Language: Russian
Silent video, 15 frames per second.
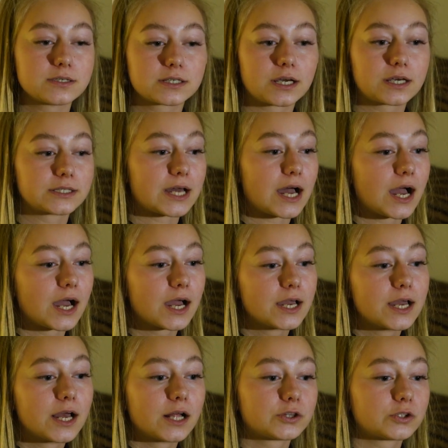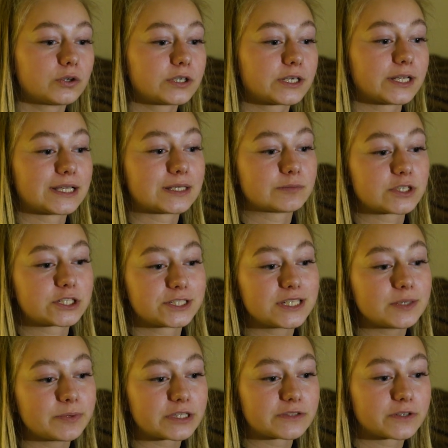никогда, только на
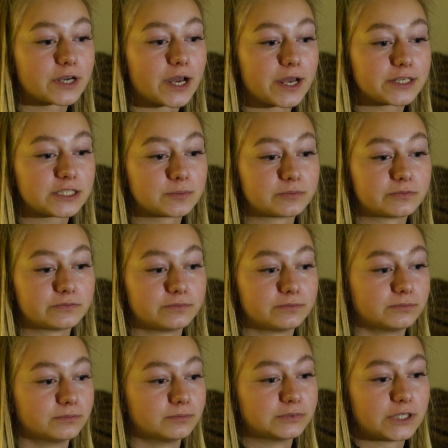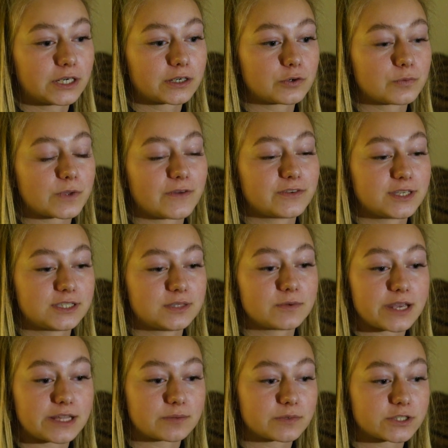машине передвигаюсь, благо у меня вся
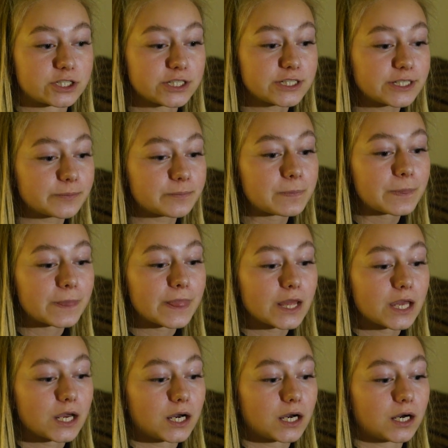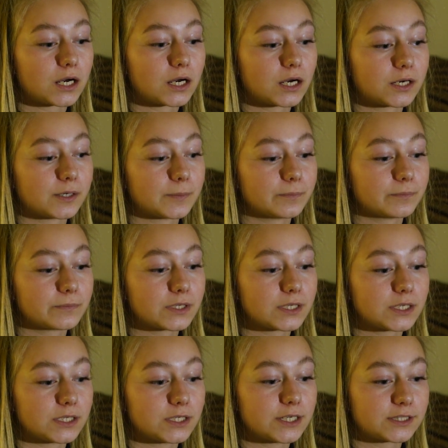семья на машине.
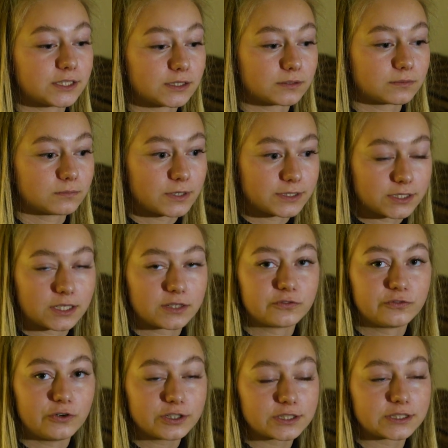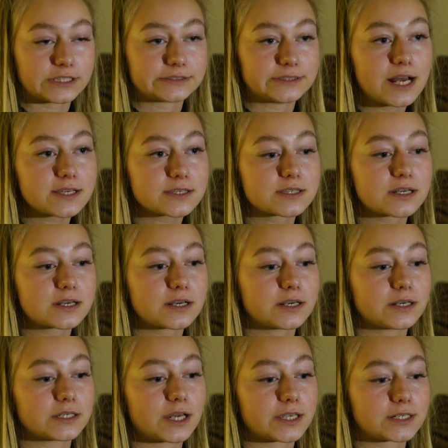и это, это комфорт, это
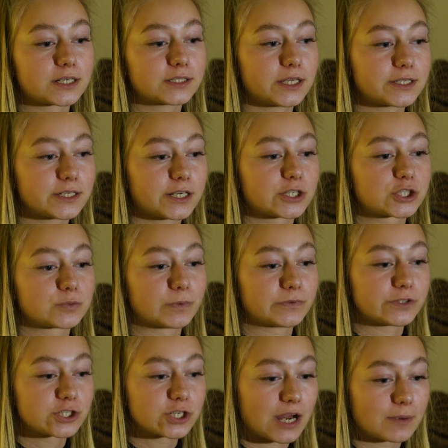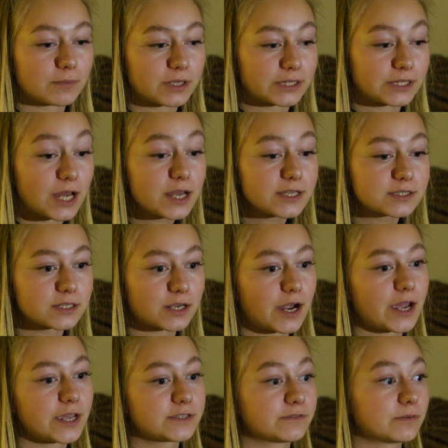классно, я никогда не хожу по вечерам одна,
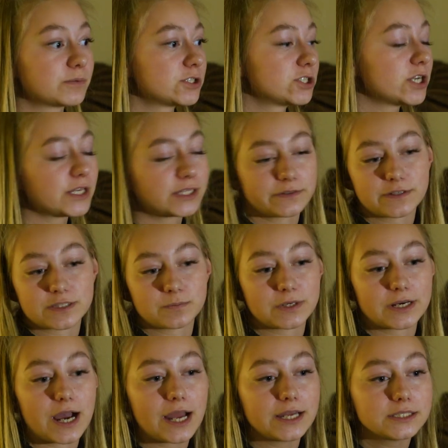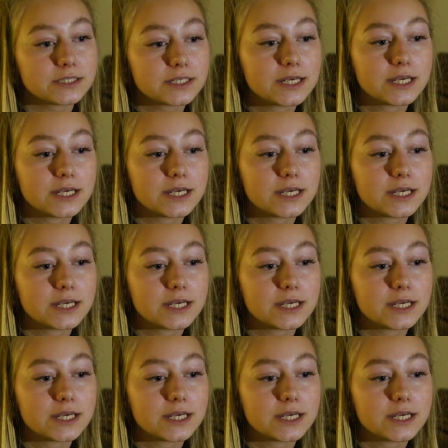стараюсь вообще этого избегать,